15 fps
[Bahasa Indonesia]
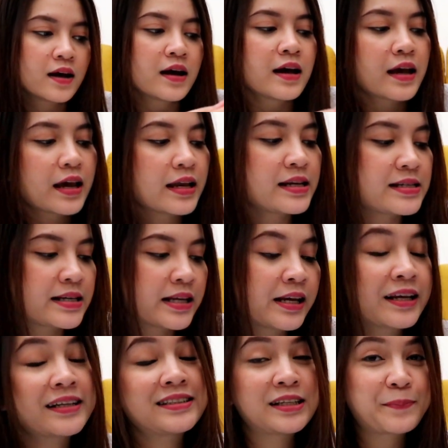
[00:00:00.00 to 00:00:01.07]
di
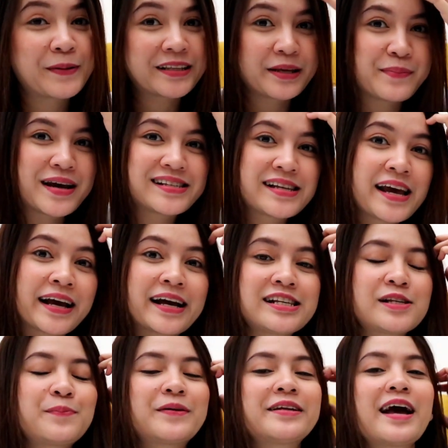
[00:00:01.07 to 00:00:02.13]
sini seperti biasa ya
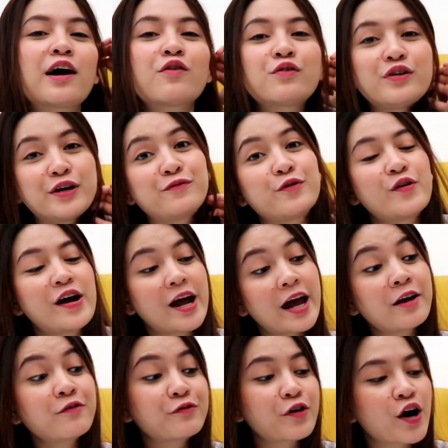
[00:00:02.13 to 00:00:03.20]
guys, seperti aku give
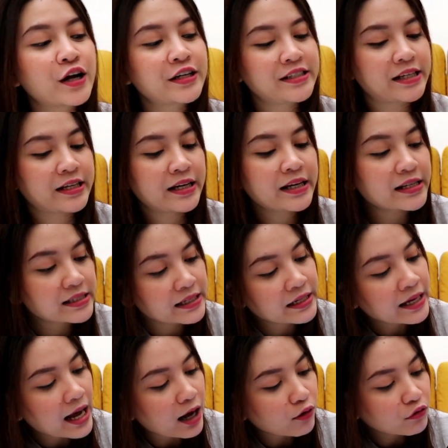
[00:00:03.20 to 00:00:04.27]
handphone. Jadi di
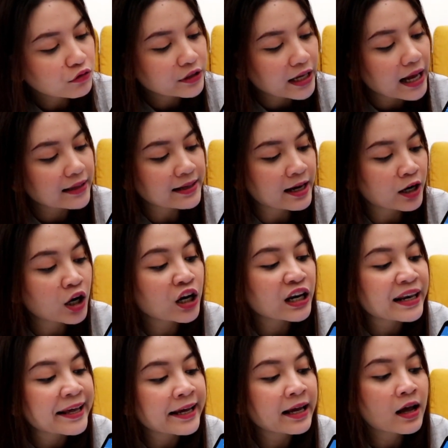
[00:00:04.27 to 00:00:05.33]
sini aku udah taruh
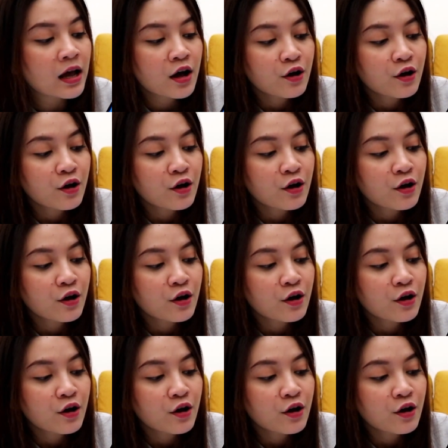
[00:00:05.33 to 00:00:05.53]
link